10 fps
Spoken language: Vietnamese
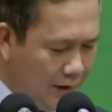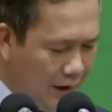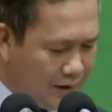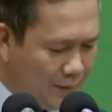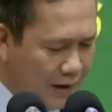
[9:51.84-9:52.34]

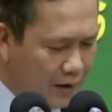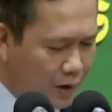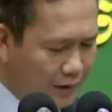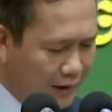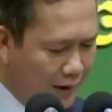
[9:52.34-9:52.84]
Hãy chỉ bày
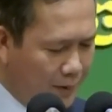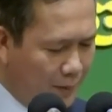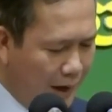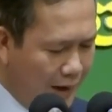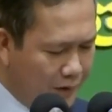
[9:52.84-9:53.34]
rót tha vì
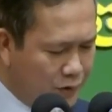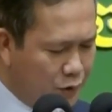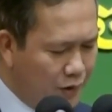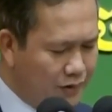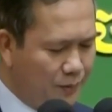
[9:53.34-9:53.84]
ba đừng
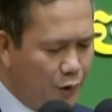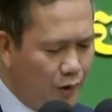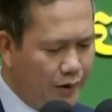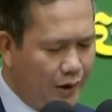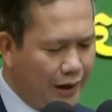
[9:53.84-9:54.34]
chui sầm
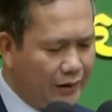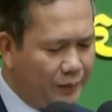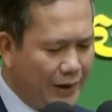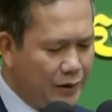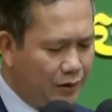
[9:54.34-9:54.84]
rùa đào cá
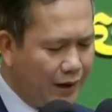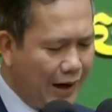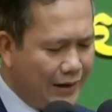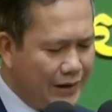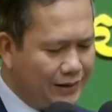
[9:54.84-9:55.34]
sầm đào
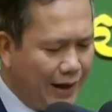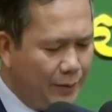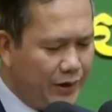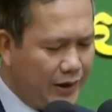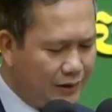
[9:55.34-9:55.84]
cá nghe tam
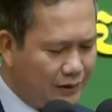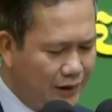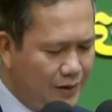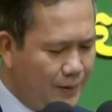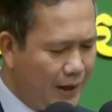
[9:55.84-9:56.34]
được nhẹ
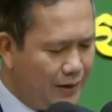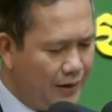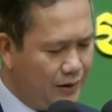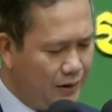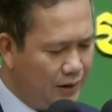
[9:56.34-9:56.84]
ti phải nhẹ
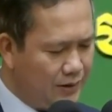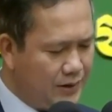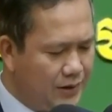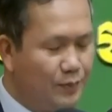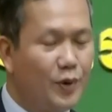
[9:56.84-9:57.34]
nghe
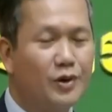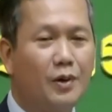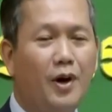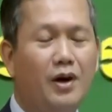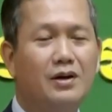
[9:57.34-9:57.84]
chiết một cái
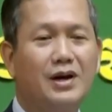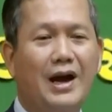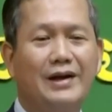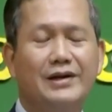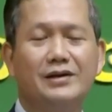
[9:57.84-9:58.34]
bò
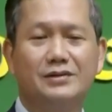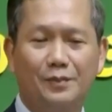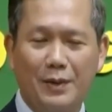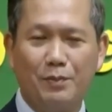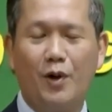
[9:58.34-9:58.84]
cá nghe
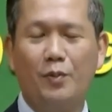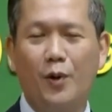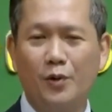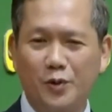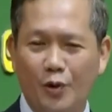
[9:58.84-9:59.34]
sầm rạp bò
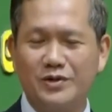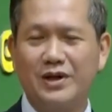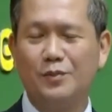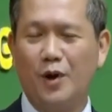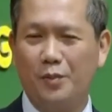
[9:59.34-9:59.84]
ôn côn
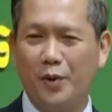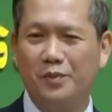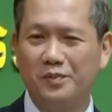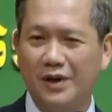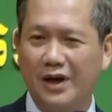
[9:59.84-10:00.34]
trao bò ôn
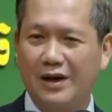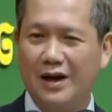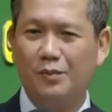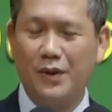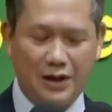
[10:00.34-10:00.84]
đại ca
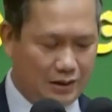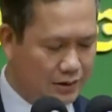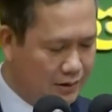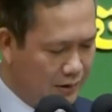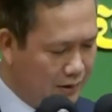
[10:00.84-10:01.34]
làm bà
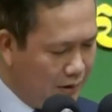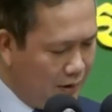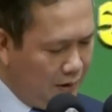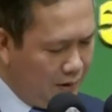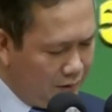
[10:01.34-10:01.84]

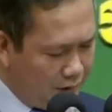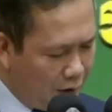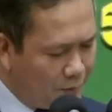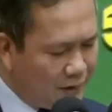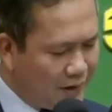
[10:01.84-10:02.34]
sở
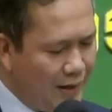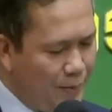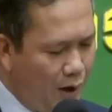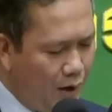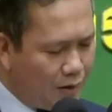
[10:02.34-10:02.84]
rộp sẽ cái đây
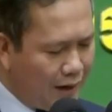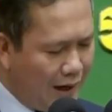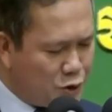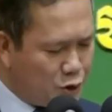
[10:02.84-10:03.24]
mò cá